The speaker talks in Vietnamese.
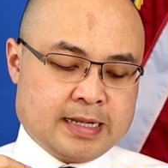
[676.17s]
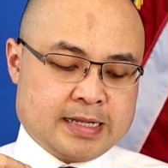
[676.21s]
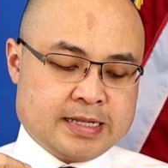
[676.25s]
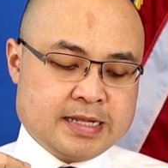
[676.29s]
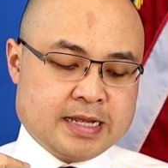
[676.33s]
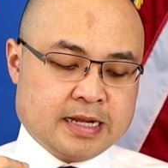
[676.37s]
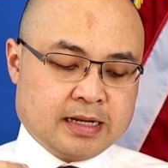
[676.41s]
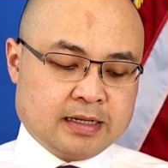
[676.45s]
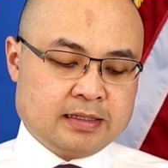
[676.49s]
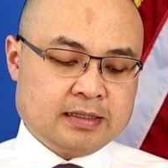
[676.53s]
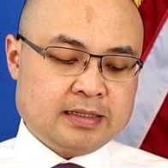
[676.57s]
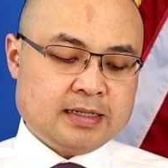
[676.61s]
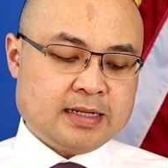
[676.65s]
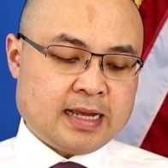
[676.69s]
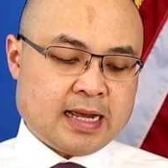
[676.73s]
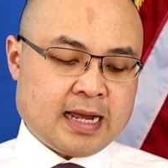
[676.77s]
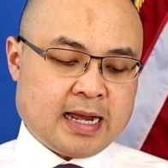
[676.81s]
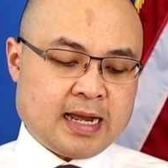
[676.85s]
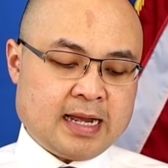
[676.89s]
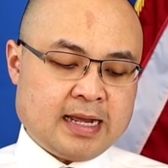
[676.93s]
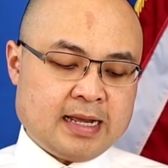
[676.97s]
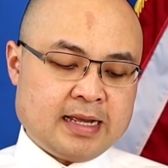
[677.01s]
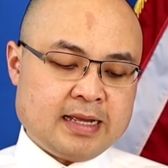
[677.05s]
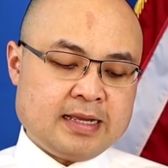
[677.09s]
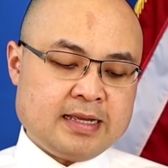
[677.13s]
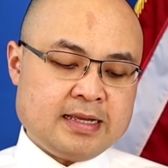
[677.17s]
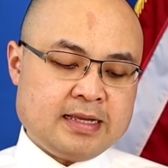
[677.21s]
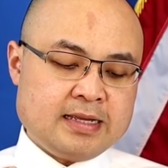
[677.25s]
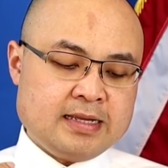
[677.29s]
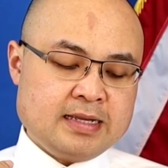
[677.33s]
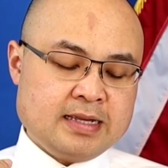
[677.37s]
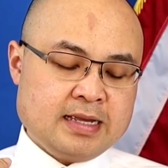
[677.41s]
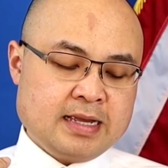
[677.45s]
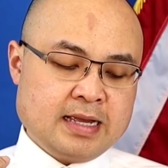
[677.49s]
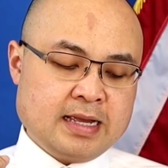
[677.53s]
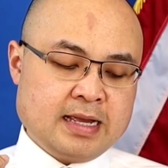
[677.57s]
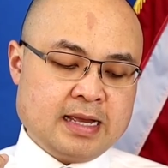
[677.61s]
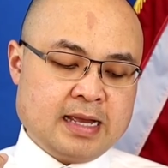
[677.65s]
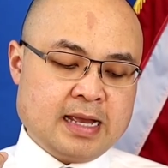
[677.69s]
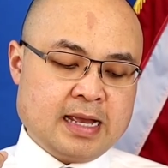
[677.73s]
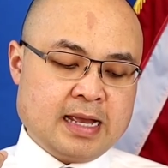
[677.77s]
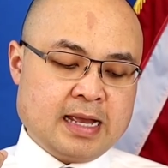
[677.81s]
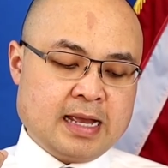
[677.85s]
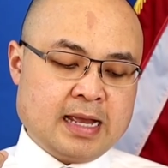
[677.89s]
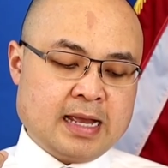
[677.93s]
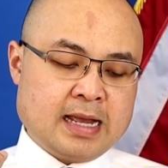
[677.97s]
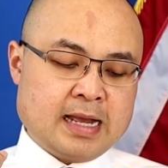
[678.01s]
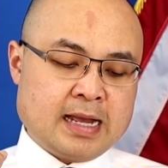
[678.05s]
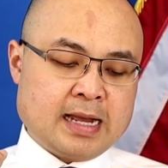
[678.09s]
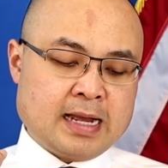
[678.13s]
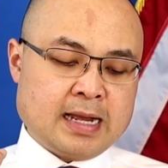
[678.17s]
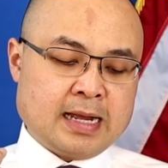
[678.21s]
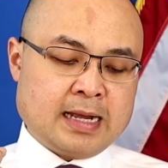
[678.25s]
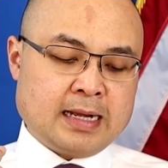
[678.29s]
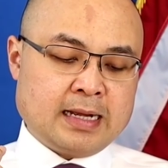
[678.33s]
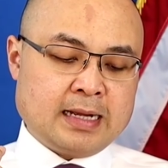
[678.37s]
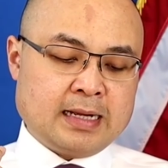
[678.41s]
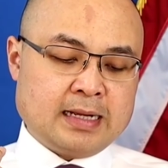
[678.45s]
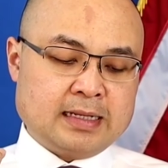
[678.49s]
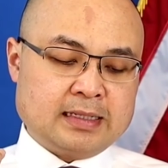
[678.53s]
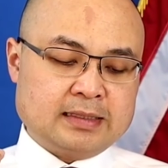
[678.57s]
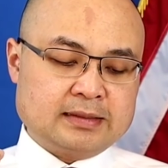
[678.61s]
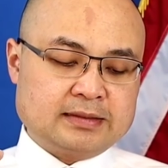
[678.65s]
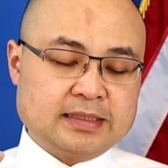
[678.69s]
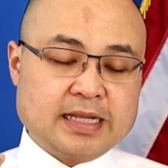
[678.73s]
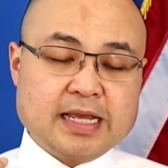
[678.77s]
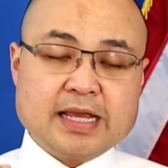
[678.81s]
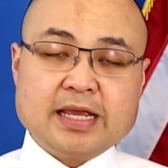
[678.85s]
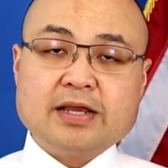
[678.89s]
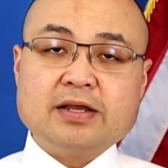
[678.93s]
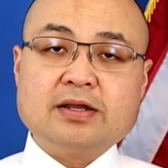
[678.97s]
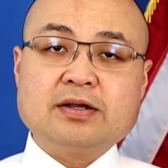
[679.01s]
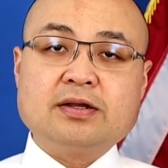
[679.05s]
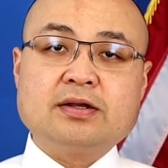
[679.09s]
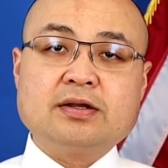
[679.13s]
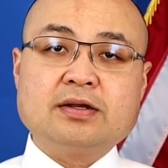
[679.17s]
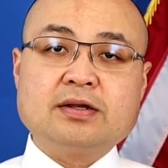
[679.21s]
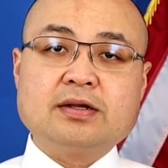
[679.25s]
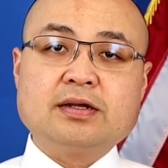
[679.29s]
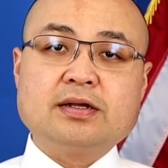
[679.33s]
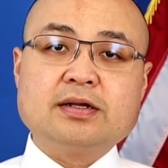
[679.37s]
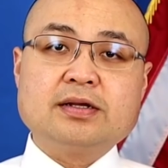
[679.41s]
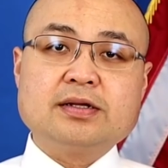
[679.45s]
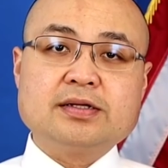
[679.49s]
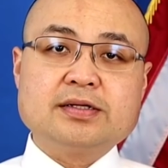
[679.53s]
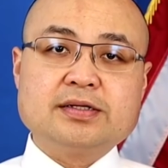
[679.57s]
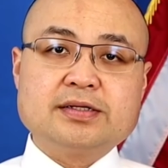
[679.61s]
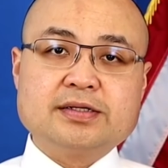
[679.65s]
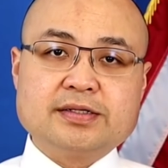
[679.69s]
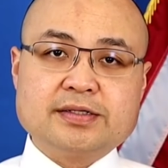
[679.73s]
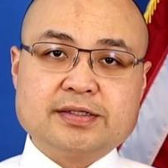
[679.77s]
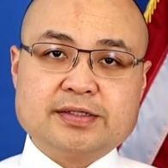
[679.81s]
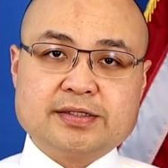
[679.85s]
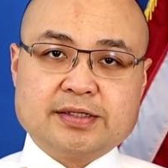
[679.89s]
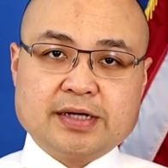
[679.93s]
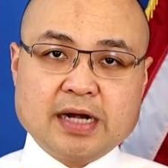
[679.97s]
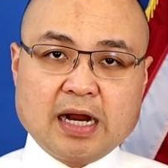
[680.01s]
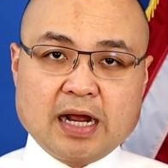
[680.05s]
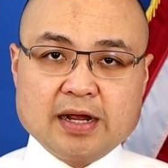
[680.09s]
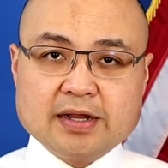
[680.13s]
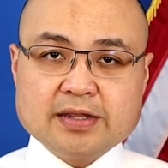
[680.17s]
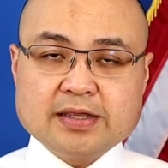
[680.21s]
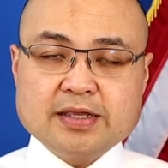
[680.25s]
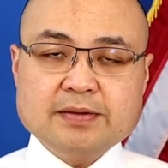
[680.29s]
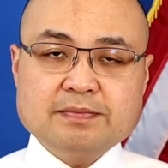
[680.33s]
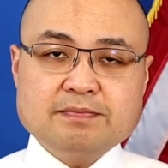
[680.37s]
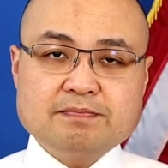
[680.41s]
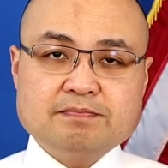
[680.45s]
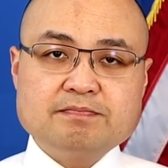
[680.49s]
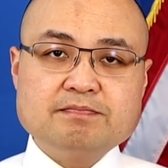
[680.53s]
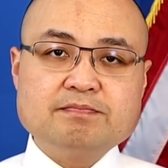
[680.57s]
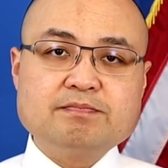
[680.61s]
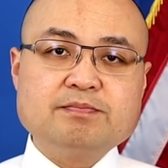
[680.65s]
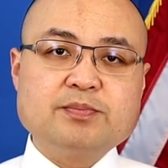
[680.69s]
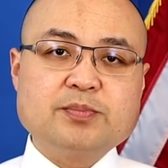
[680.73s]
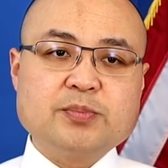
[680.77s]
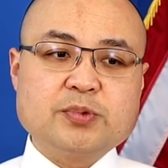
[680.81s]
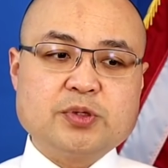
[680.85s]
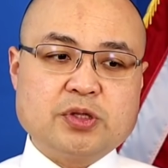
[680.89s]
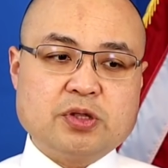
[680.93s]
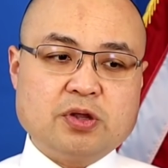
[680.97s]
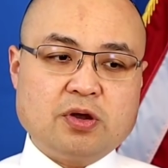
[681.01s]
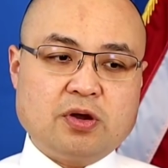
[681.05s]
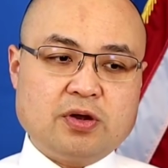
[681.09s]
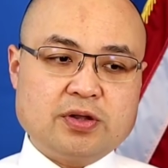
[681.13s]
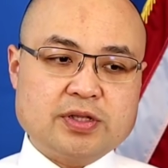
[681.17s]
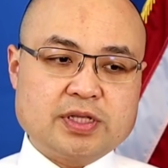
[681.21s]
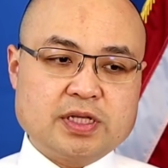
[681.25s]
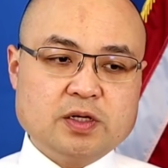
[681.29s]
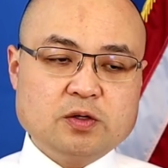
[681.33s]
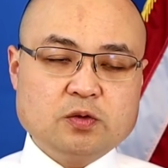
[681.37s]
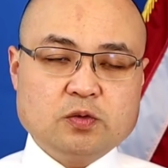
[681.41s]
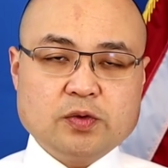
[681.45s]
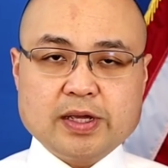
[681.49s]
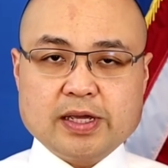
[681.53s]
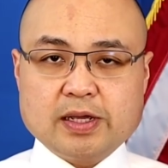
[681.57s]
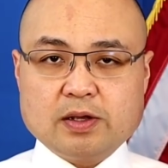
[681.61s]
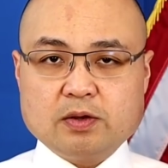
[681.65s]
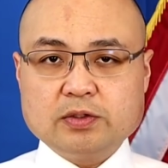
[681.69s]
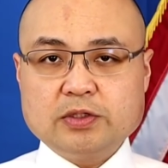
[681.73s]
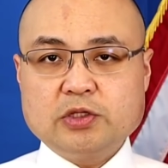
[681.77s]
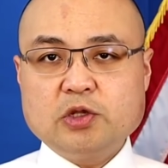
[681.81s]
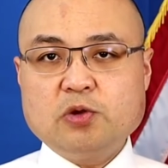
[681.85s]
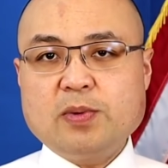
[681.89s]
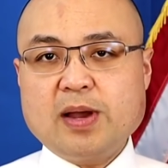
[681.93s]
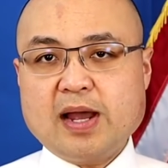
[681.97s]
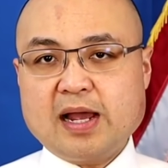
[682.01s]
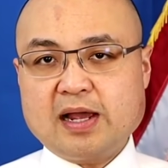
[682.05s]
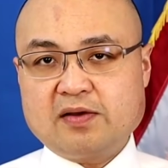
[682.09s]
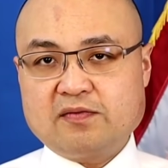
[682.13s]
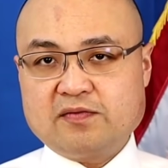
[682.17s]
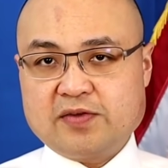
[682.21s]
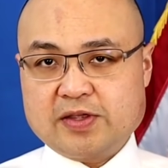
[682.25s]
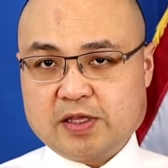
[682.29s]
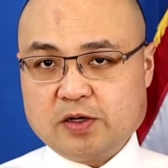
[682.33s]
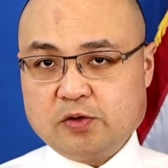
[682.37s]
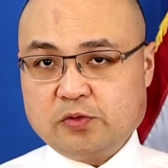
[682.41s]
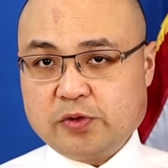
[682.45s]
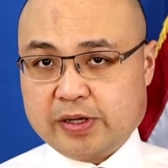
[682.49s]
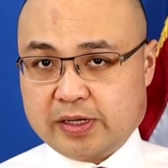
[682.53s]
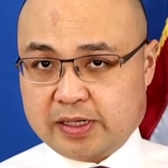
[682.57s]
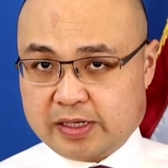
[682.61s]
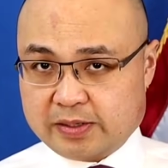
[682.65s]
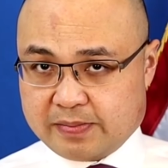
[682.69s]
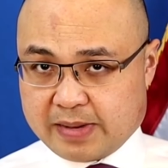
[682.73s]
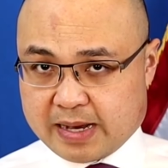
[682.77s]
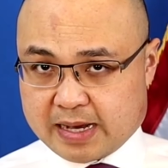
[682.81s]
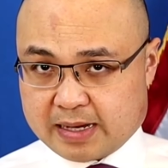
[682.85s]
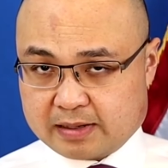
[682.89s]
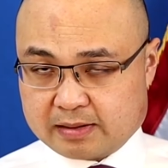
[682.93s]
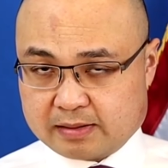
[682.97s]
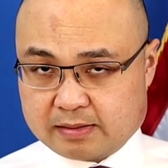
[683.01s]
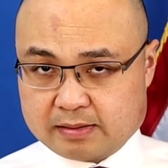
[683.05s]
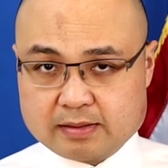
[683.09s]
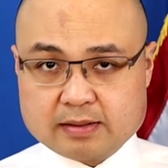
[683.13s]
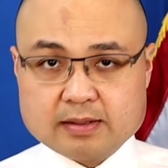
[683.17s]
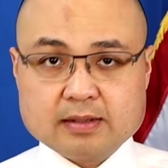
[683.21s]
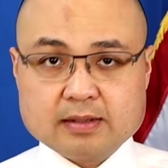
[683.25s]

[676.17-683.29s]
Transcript: những cái uh, tiền trợ giúp cho chính quyền của tiểu bang và chính quyền liên bang